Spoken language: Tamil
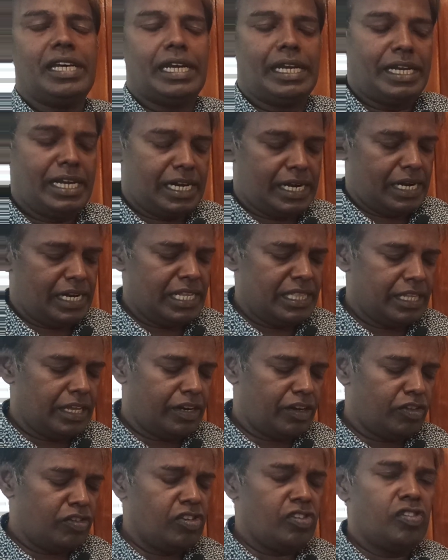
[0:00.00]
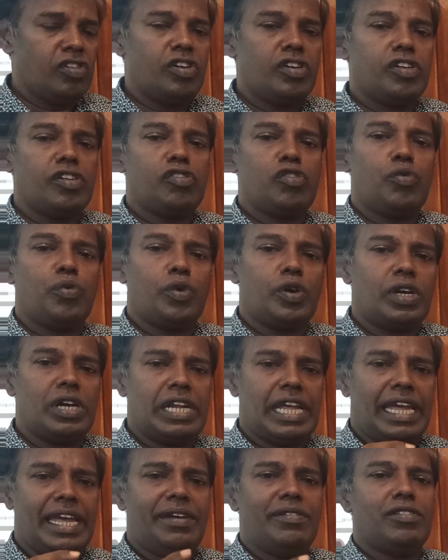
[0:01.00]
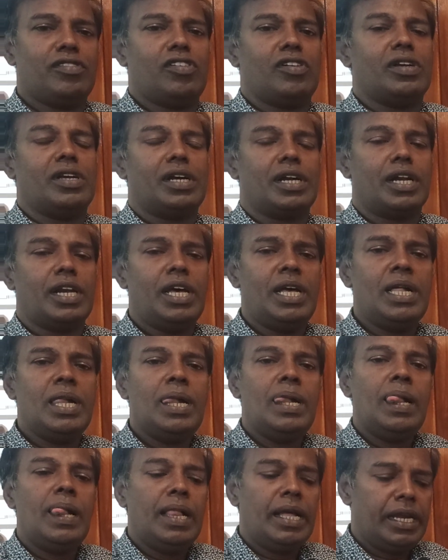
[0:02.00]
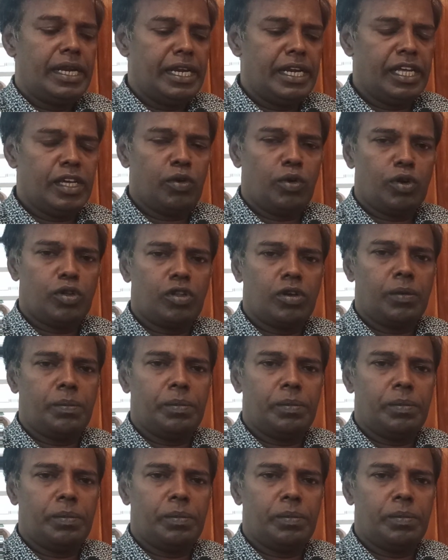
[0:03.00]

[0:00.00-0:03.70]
என்னென்னா இந்த ரெஜிஸ்டர்ட் டிஸ்ட்ரிபியூட்டர்னு ஏன் வச்சுருக்காங்கன்னா இன்றைக்கி ஒருத்தர்